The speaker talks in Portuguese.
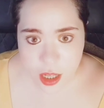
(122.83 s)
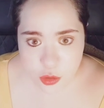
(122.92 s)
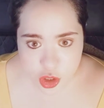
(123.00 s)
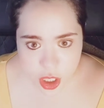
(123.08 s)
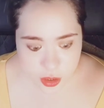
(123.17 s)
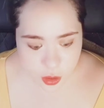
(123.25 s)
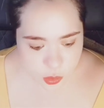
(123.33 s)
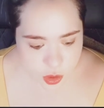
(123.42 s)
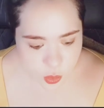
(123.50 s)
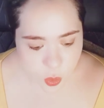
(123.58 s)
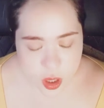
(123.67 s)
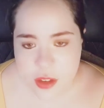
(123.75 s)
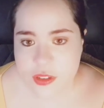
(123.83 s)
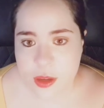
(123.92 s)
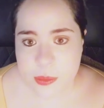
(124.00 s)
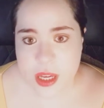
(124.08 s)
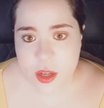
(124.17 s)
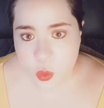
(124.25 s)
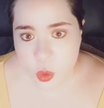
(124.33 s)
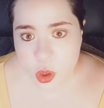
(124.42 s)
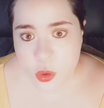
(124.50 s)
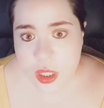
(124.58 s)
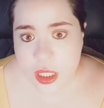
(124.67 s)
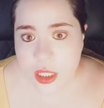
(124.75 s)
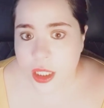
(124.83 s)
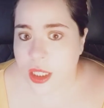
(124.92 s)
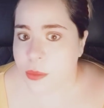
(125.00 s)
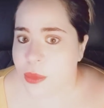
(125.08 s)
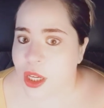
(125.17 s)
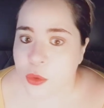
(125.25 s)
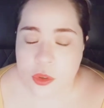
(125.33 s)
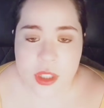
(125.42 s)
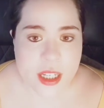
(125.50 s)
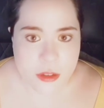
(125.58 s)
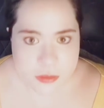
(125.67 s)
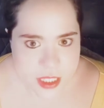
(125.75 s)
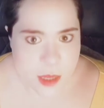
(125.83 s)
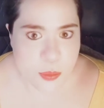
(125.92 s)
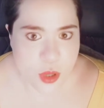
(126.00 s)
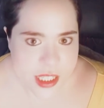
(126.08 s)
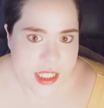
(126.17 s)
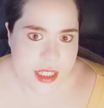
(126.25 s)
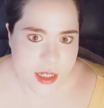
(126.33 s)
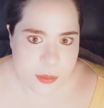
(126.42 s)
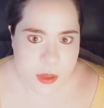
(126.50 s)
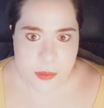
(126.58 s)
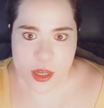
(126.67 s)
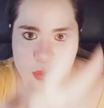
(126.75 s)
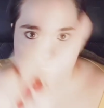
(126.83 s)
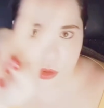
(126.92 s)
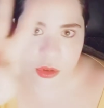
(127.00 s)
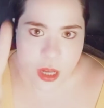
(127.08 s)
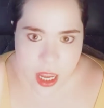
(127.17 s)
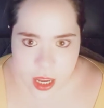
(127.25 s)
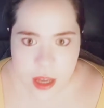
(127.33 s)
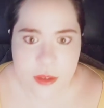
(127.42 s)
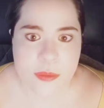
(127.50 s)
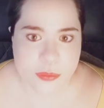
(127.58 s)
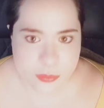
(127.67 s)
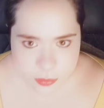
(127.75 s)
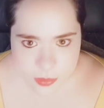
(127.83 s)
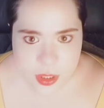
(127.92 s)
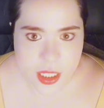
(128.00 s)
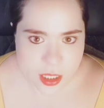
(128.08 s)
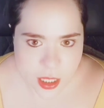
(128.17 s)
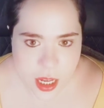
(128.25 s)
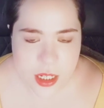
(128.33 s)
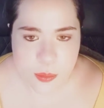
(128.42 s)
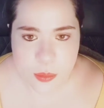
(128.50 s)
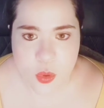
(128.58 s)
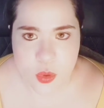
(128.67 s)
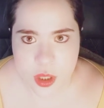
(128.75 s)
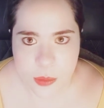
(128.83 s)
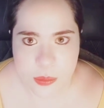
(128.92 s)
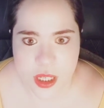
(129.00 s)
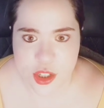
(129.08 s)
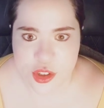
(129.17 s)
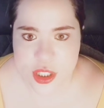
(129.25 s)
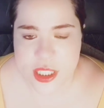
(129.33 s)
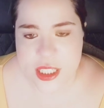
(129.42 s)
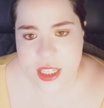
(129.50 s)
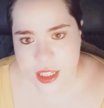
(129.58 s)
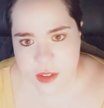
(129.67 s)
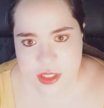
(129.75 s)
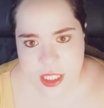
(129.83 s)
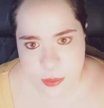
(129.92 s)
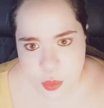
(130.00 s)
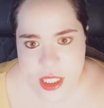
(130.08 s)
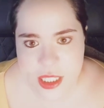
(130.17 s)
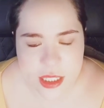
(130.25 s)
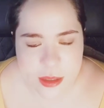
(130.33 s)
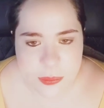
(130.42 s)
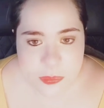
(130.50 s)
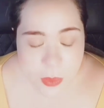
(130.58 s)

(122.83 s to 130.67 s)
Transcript: do jeito que eu sou. E vem Mercúrio, e Mercúrio tá querendo fazer poesia, porque Mercúrio é né, Harebô em peixes, ele quer fazer poesia.